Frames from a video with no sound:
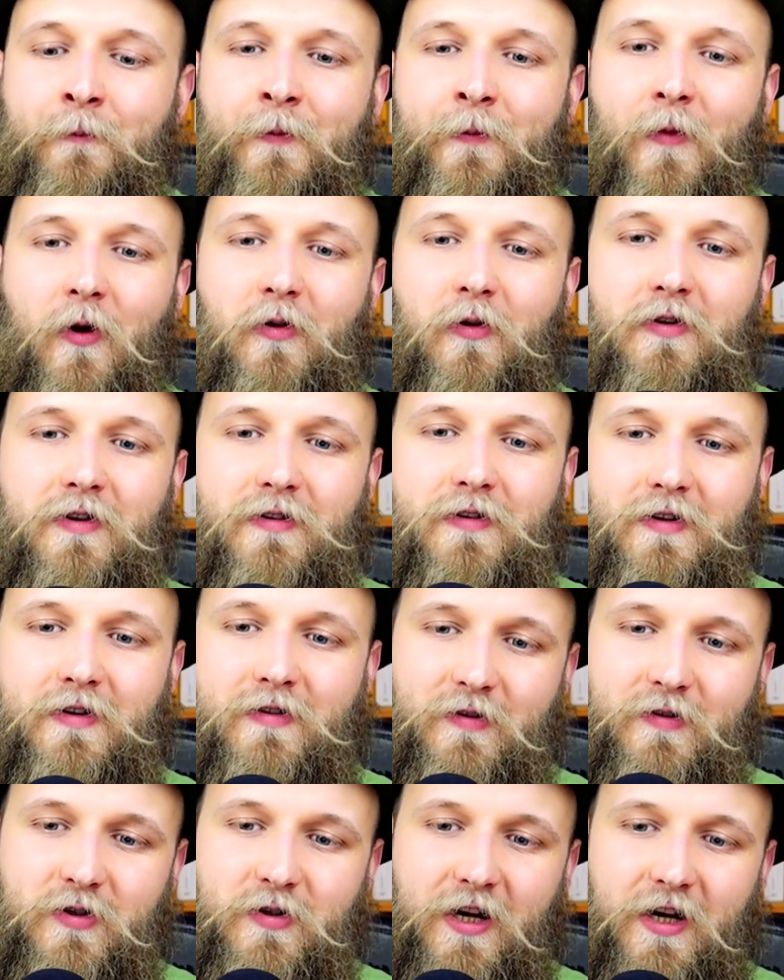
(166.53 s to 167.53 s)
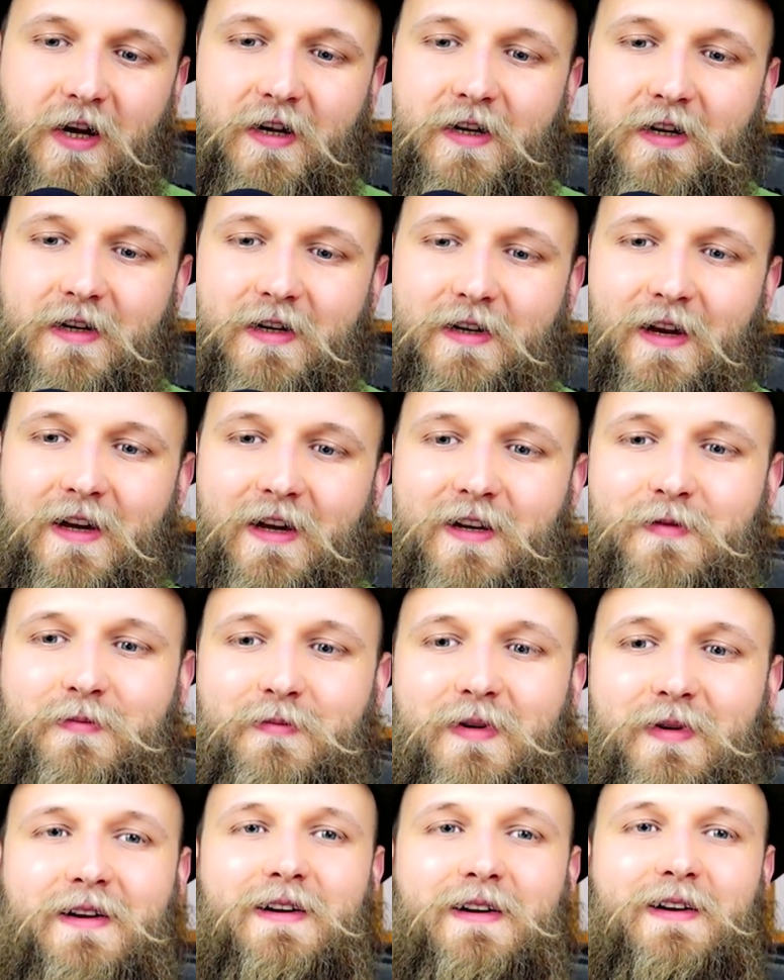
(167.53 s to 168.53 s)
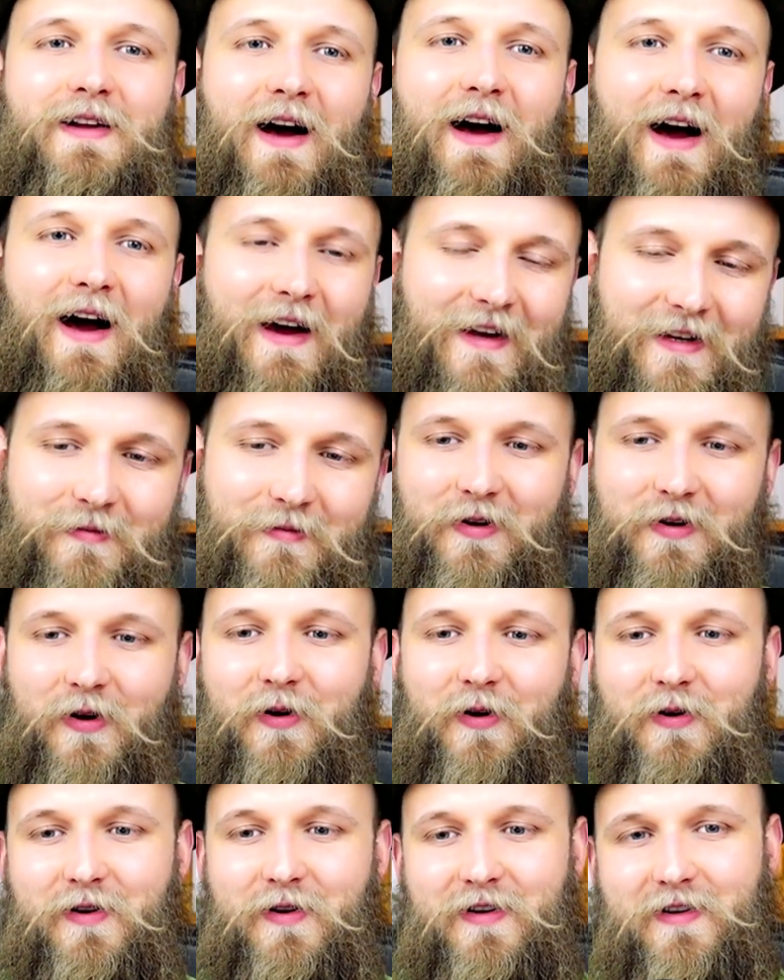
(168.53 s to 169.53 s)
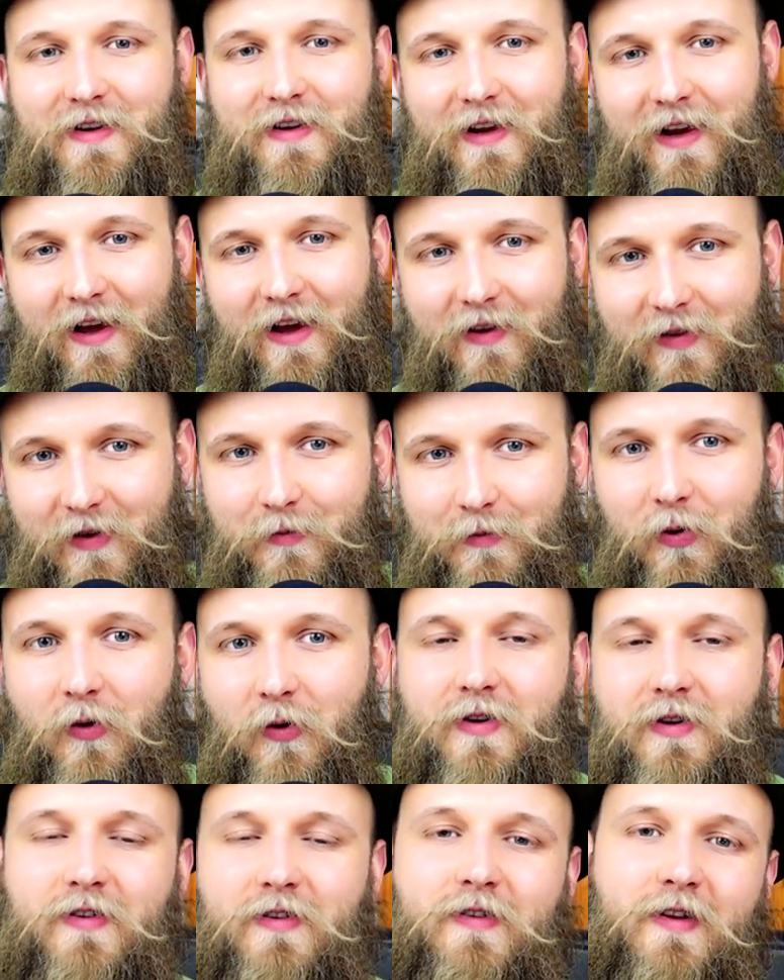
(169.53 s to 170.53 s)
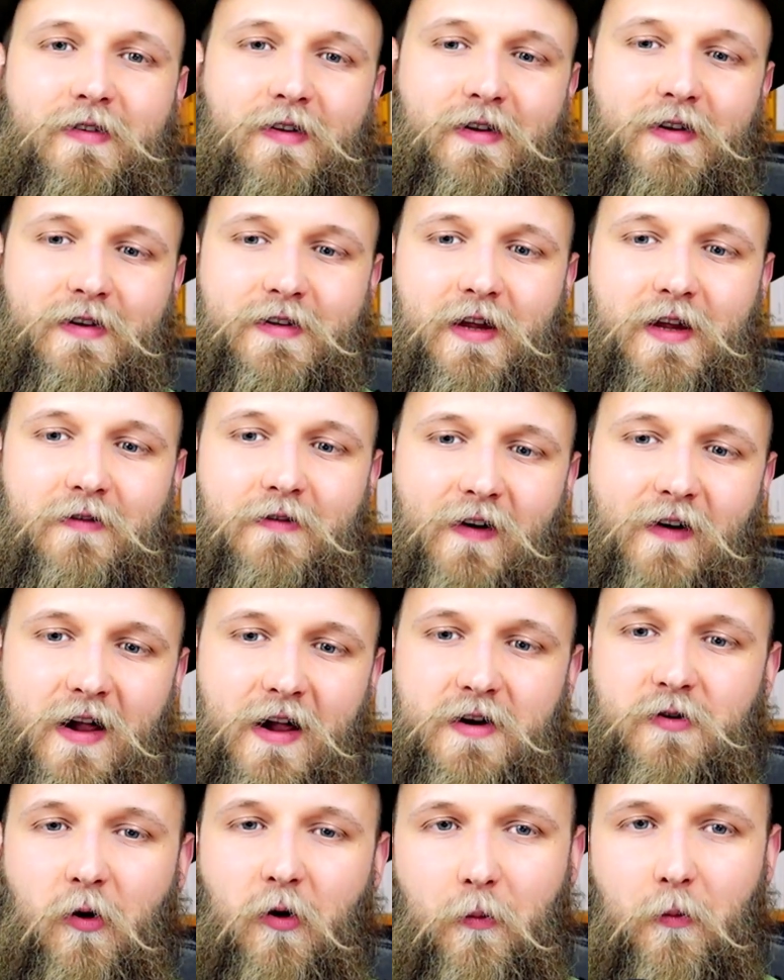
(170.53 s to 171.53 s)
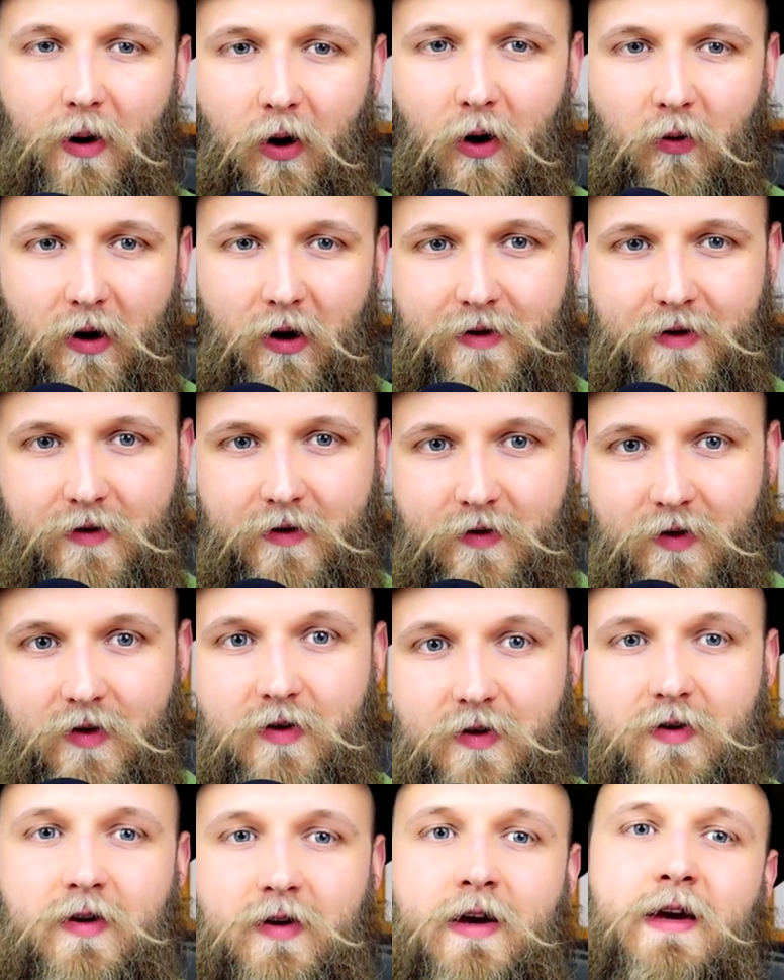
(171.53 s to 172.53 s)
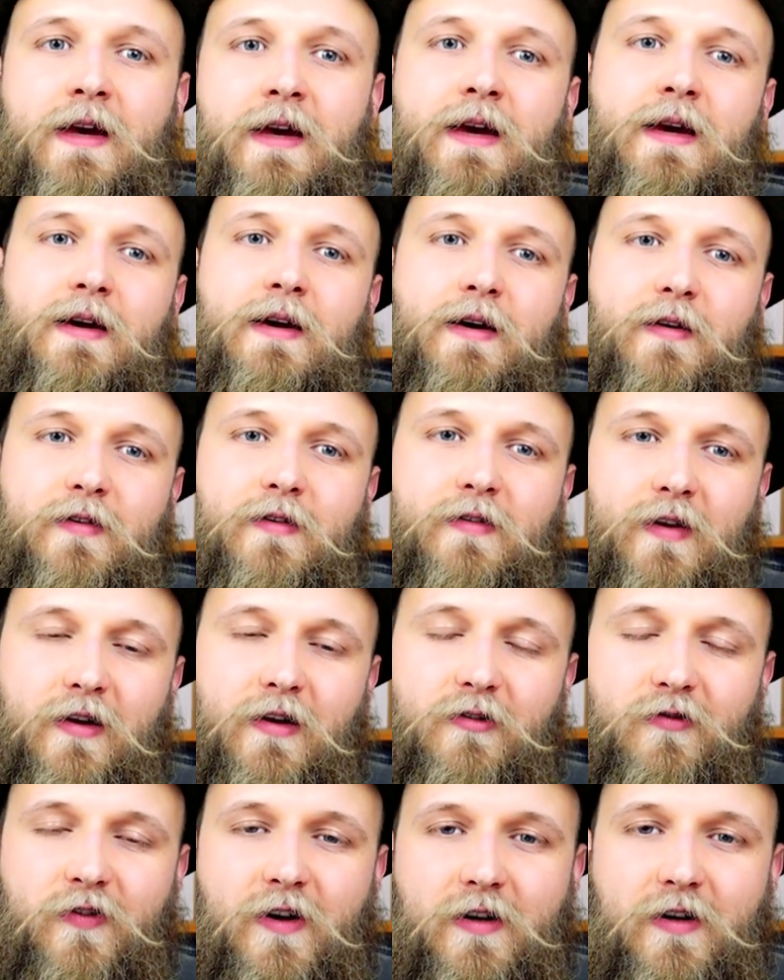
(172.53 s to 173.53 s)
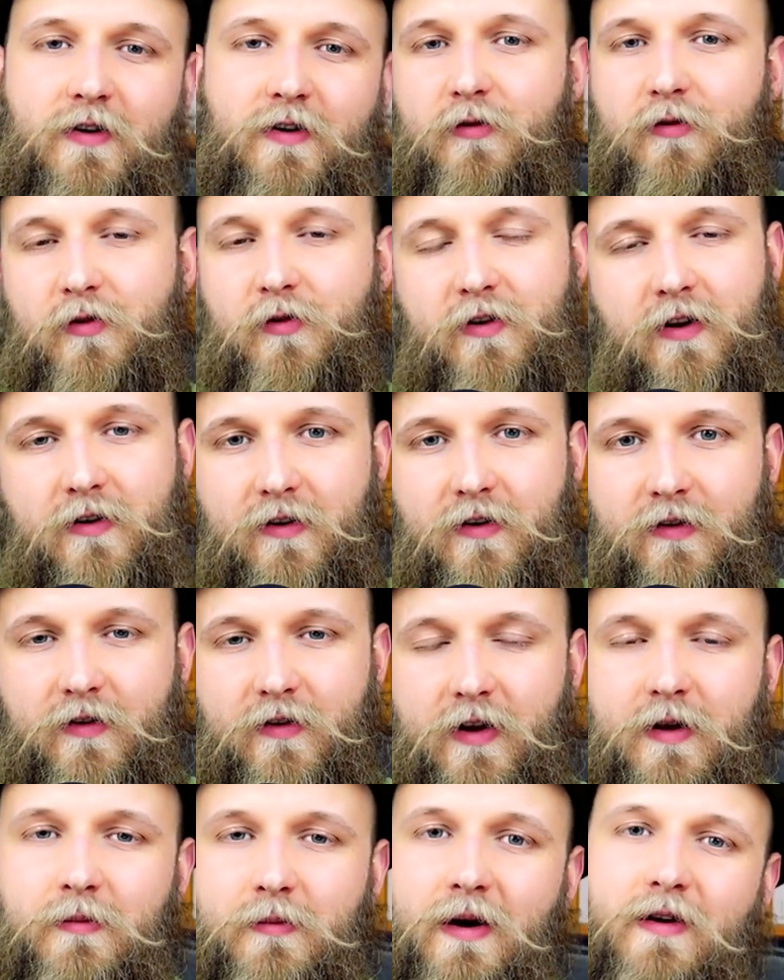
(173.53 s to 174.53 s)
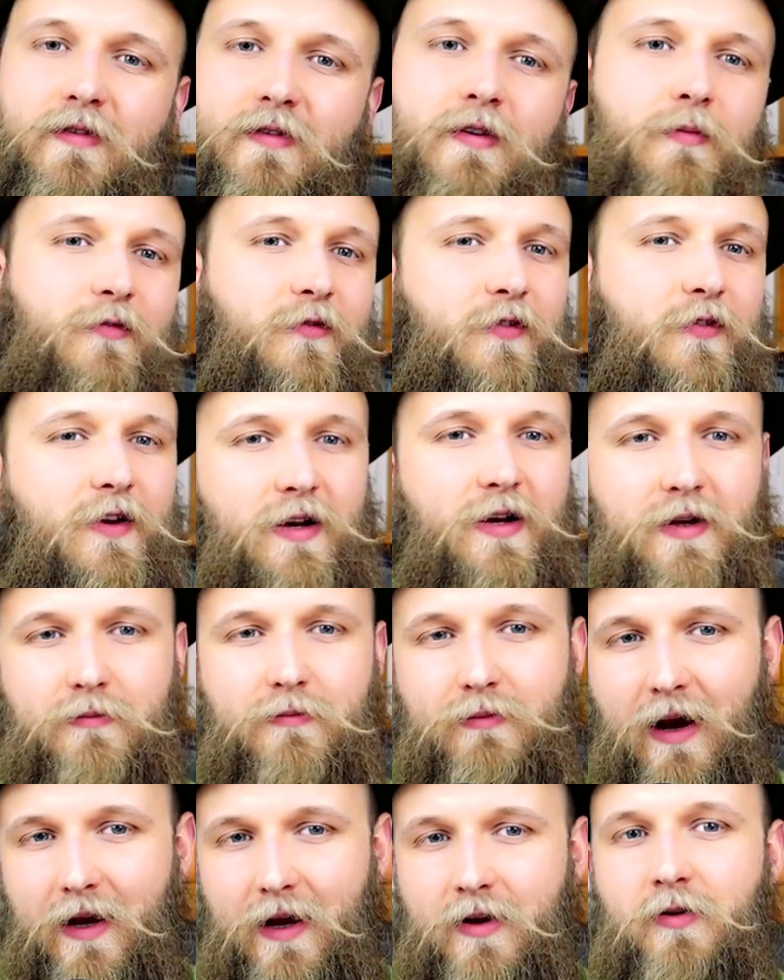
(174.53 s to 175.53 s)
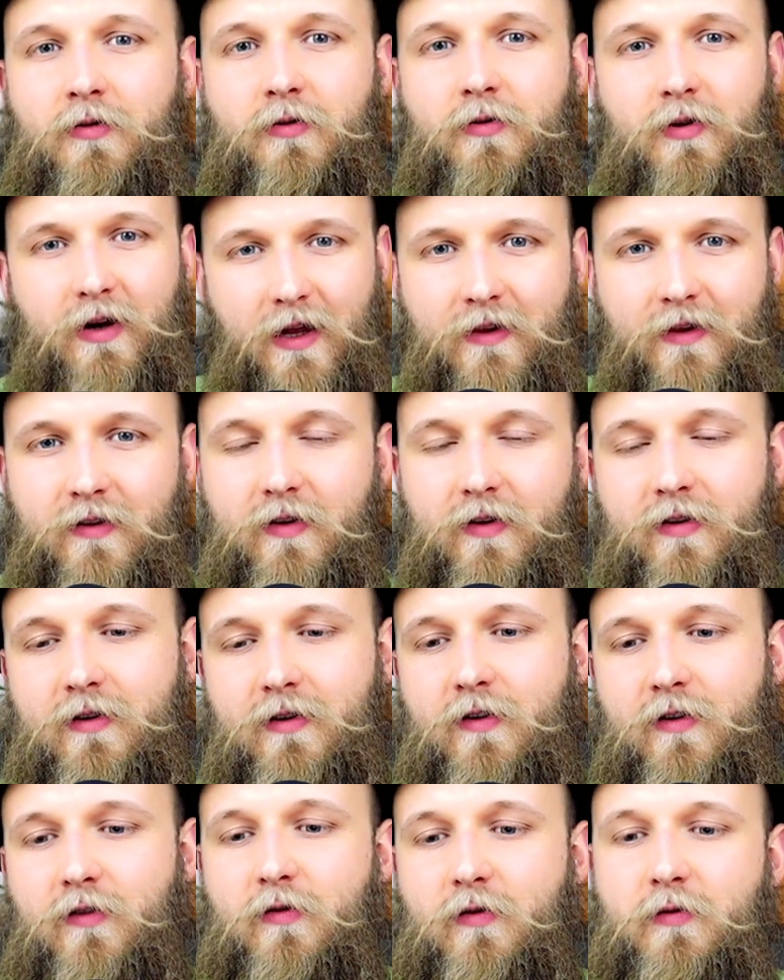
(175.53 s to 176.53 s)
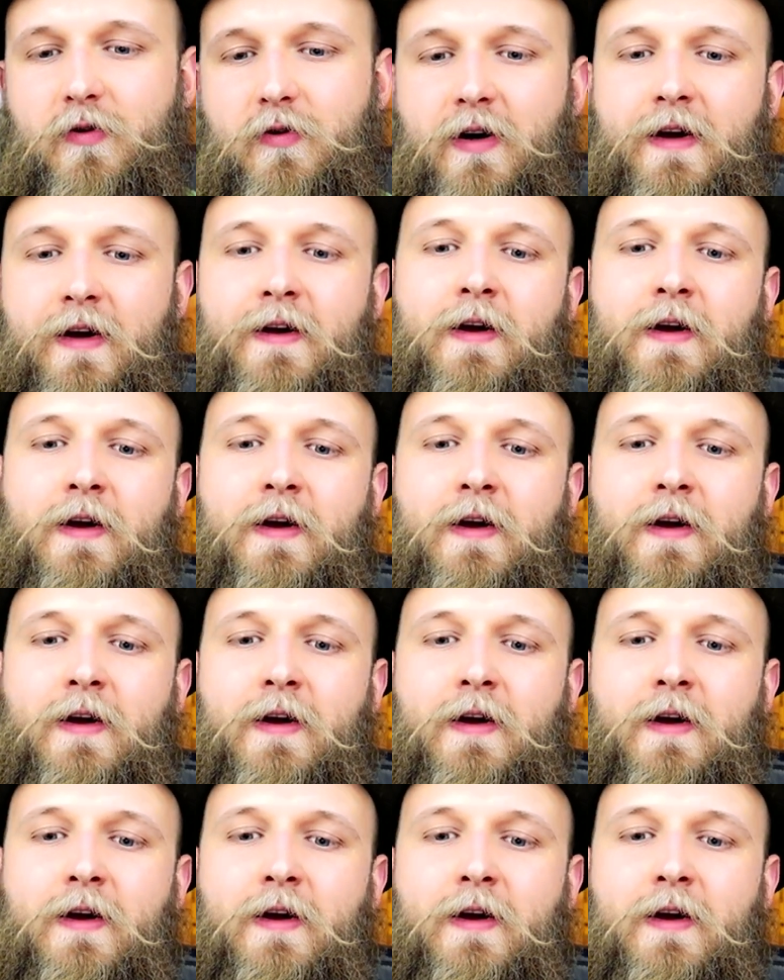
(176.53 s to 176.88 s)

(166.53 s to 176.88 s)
Und ich steige gleich mal ein mit euch. Der erste Punkt ist tatsächlich der Waldumbau an sich. Es ist ein viel diskutiertes Thema, es gibt viele Meinungen und Ansichten dazu.